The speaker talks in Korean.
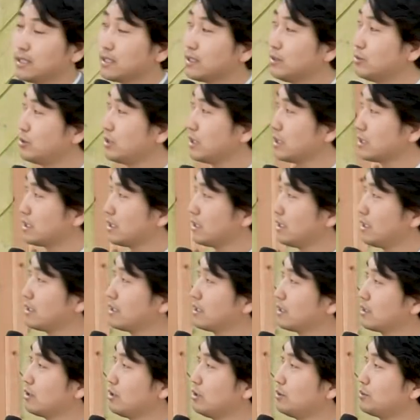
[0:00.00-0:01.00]
우리가
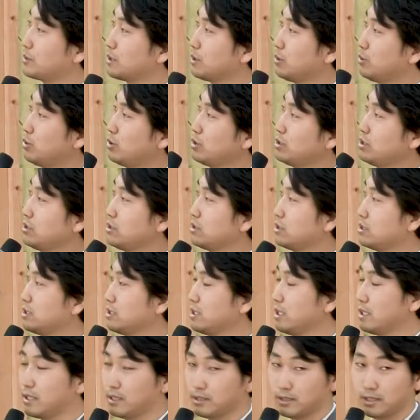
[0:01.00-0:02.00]
생각했던 것보다 훨씬 더
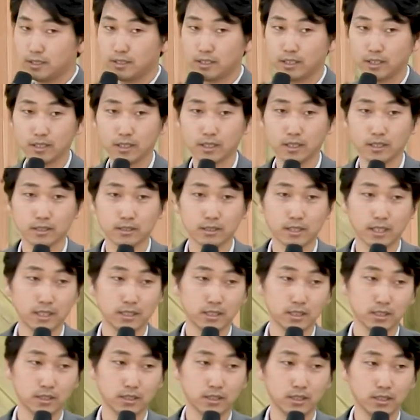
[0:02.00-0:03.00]
심각한 세상이라는
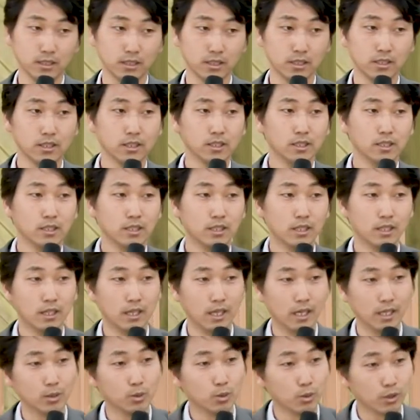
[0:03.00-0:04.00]
사실을
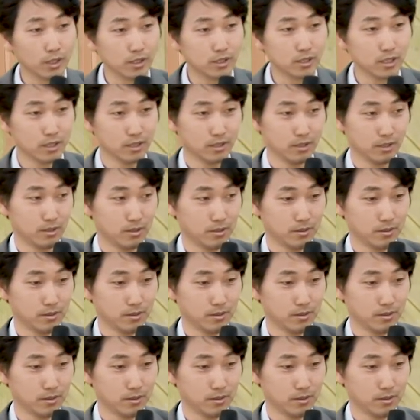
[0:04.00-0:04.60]
알고 계셔야 돼요.